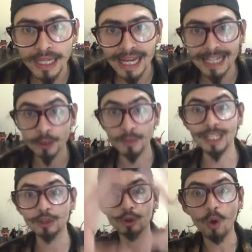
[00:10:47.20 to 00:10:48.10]
A
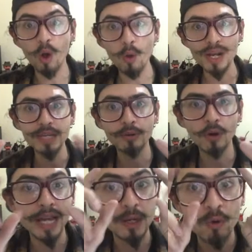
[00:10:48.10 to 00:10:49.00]
resumir todo el
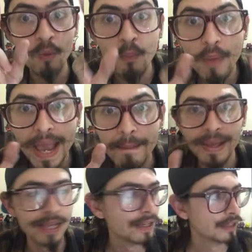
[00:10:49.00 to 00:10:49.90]
libro en un
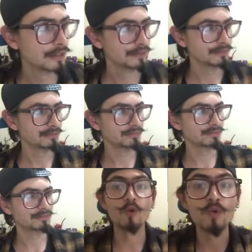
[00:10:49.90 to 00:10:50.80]
meme
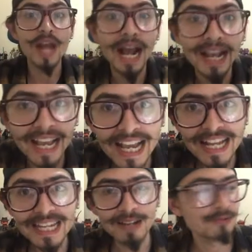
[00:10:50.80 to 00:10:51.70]
una
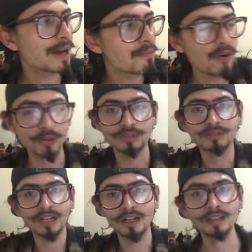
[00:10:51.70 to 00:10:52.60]
genia, una
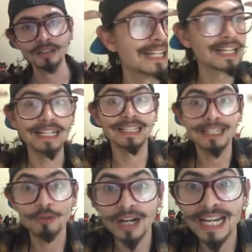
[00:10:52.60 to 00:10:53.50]
mostra. de esa
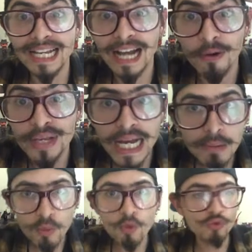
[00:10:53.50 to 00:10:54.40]
señora le cabía al
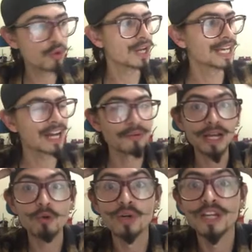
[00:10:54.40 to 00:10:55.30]
mundo, le cabía
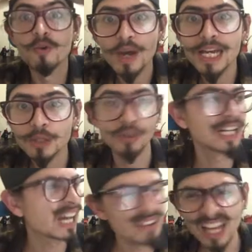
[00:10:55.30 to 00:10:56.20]
al universo,
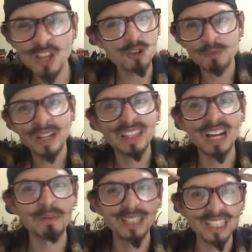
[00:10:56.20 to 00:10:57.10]
le cabía a Dios
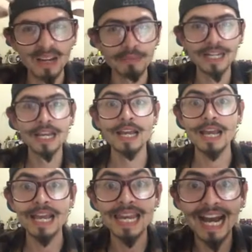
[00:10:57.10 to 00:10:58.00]
prácticamente también
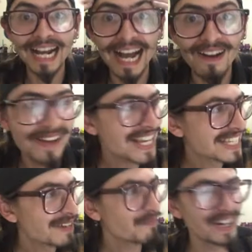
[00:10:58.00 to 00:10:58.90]
en la
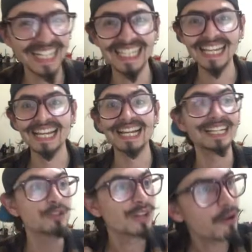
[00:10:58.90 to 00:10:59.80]
cabeza. Pues. Esa
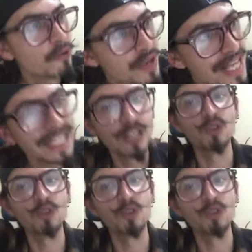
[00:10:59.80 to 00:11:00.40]
señora vivía en el